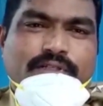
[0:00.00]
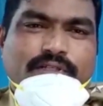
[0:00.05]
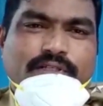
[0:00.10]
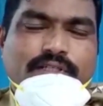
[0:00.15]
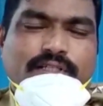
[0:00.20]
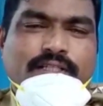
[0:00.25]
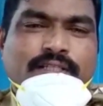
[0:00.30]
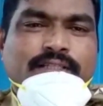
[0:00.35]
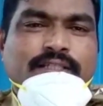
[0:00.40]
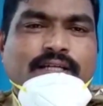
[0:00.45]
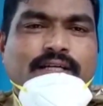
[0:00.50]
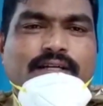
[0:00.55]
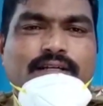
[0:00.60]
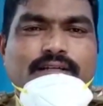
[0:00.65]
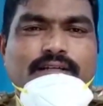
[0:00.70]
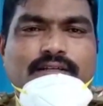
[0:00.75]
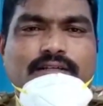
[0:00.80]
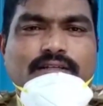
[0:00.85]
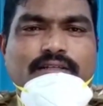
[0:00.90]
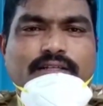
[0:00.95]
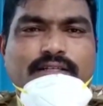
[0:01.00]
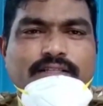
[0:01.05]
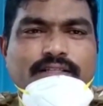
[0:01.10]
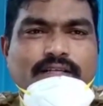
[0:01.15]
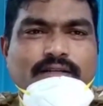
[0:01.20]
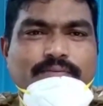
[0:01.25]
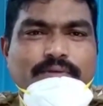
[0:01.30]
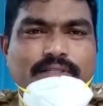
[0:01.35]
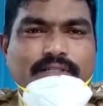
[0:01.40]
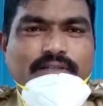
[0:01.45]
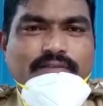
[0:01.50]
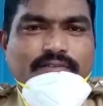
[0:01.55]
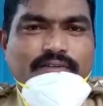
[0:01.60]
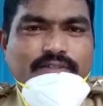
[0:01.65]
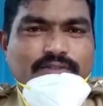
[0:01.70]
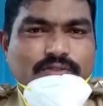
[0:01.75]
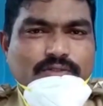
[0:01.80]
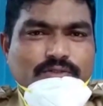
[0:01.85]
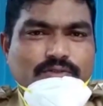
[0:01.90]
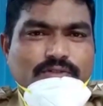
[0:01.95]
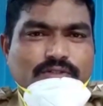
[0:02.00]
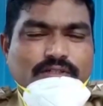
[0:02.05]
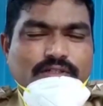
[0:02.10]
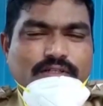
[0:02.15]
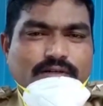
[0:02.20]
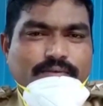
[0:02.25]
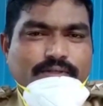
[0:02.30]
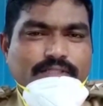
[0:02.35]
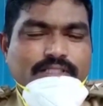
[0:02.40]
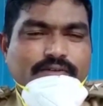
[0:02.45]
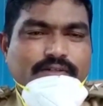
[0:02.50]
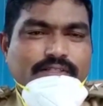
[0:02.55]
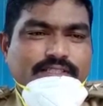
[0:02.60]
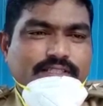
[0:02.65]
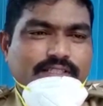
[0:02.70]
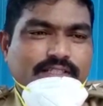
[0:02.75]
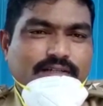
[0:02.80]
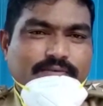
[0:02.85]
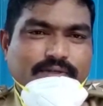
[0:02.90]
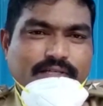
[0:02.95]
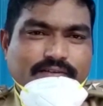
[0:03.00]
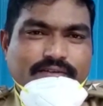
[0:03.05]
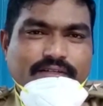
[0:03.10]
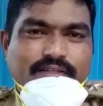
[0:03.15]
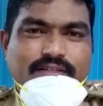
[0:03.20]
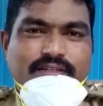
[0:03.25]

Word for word: ఇదంతా నంద్యాల పట్టణ వాసులు గమనించవలసిందిగా మనవి